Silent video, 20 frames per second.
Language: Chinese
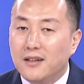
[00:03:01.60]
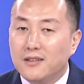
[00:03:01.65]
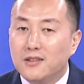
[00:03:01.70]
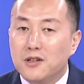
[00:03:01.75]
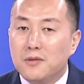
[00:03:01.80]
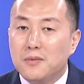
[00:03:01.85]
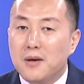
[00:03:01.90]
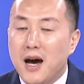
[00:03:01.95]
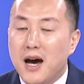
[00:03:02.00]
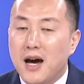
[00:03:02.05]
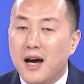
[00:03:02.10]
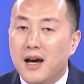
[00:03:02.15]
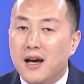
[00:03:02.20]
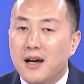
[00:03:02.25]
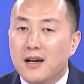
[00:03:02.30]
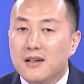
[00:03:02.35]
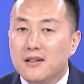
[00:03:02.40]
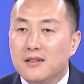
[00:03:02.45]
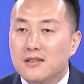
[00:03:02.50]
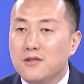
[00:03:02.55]
对吧？
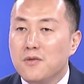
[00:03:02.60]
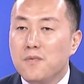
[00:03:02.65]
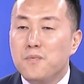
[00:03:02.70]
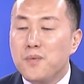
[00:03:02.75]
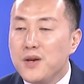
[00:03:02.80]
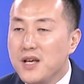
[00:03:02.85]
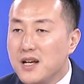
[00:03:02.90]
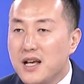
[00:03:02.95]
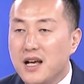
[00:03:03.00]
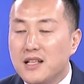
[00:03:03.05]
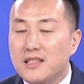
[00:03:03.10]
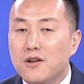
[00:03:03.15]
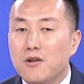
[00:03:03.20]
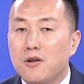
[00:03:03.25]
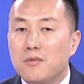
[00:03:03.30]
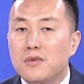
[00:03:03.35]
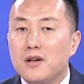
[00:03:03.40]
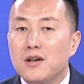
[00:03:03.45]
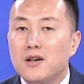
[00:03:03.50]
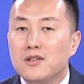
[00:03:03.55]
就闭着眼睛，我
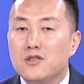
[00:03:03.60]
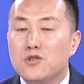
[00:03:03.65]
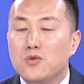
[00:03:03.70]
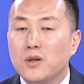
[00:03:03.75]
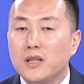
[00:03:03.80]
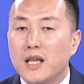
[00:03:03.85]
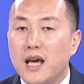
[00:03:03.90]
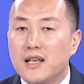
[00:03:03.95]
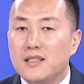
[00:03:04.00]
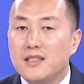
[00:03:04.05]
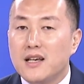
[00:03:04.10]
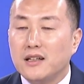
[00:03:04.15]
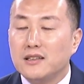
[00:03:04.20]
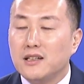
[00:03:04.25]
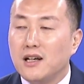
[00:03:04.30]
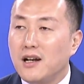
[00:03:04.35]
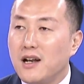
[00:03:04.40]
们昨天还讲呢，